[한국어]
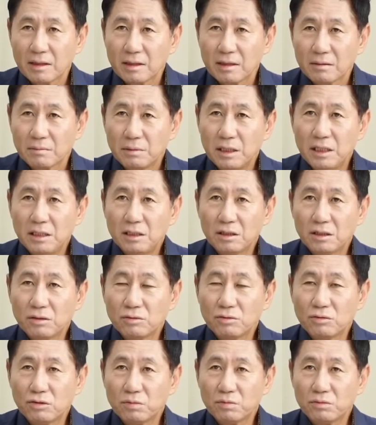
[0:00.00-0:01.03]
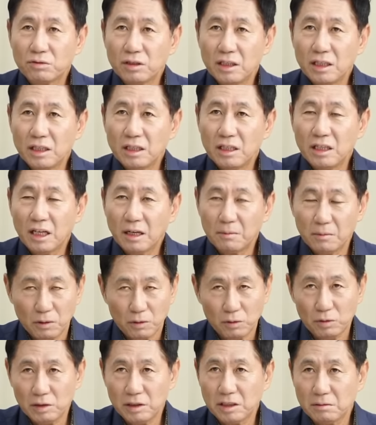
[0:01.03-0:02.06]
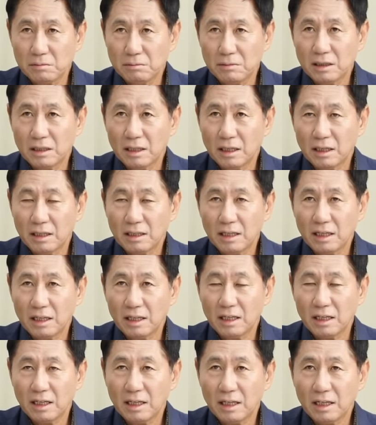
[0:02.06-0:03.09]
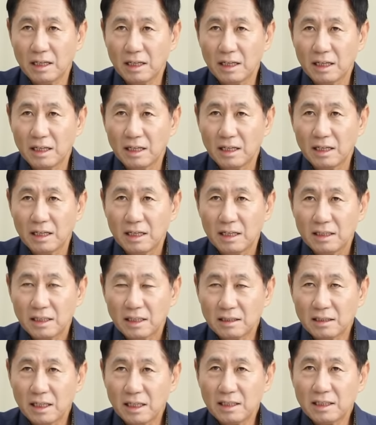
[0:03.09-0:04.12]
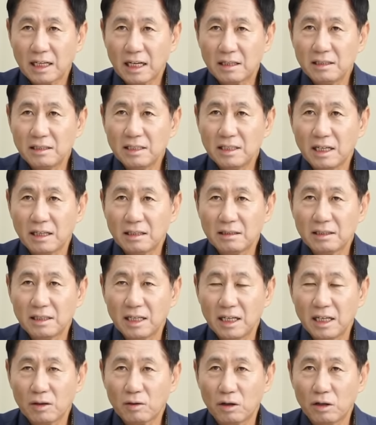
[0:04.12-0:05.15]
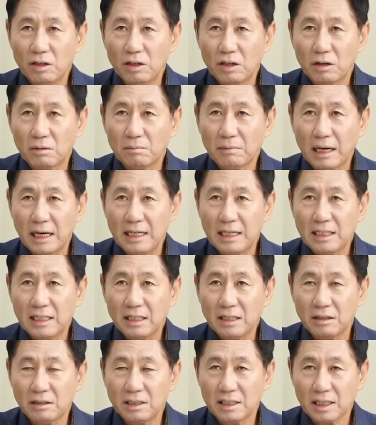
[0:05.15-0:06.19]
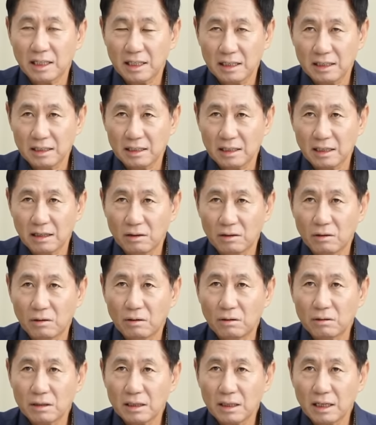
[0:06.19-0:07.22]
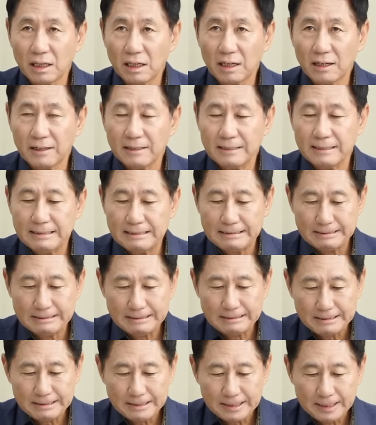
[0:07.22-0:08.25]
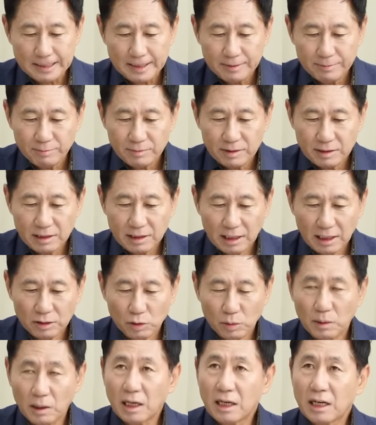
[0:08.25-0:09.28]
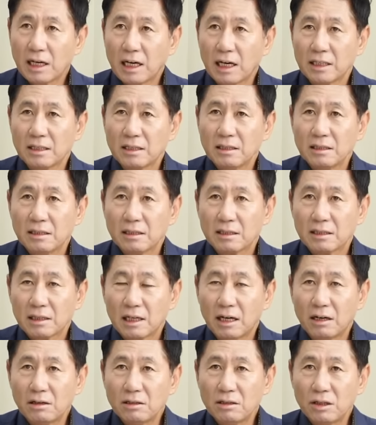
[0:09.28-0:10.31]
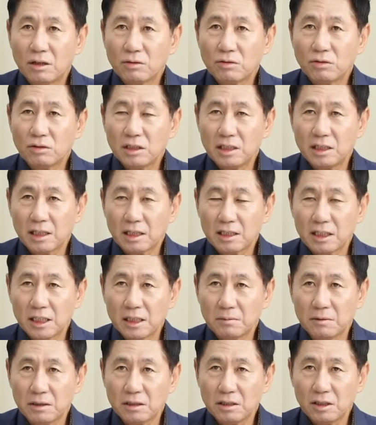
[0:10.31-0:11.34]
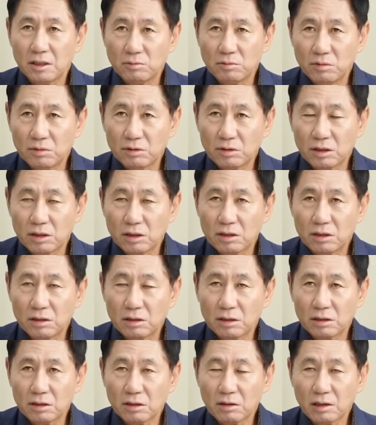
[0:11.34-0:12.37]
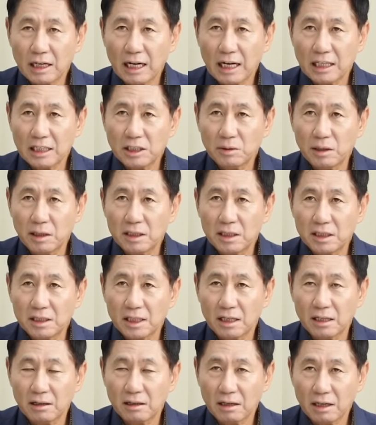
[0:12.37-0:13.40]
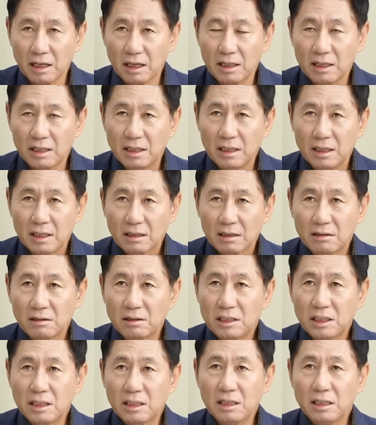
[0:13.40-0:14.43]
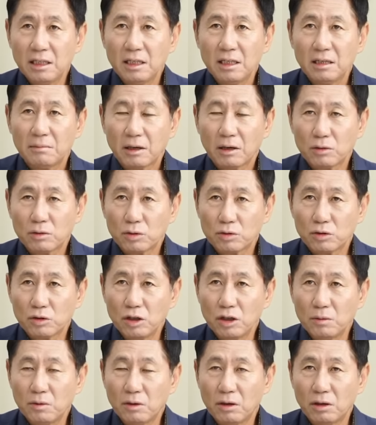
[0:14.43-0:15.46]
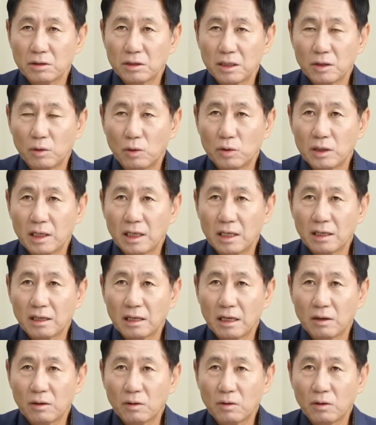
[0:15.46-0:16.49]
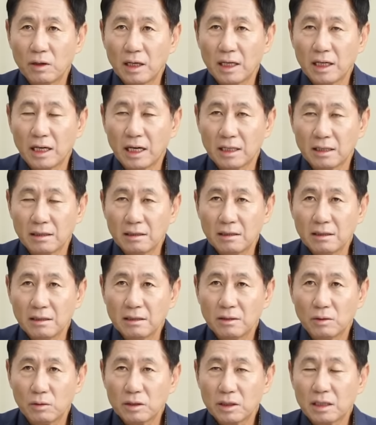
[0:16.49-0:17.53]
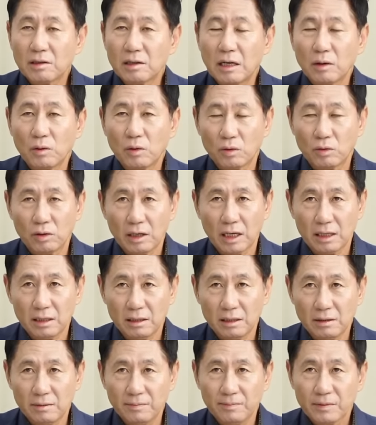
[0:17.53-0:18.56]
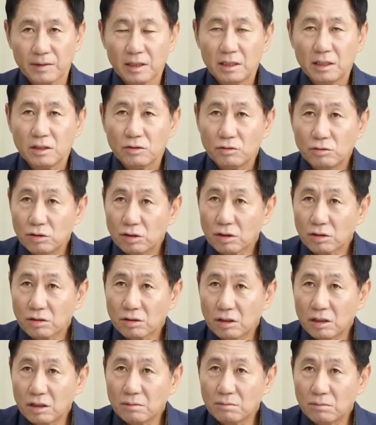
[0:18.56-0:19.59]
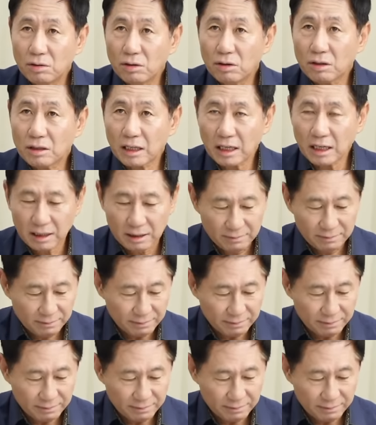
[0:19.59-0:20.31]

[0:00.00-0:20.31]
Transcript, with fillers: 비선 그룹들이 해먹고 있습니다. 네. 상당히 다른 양태의 권력 말기 현상인데요. 네. 자, 조만간 가을 정국이 시작되면 이런 부분들은 더 가시화되지 않을까. 그것이 바로 조선일보 어제 5당 광고로 난 윤석열 물러나라,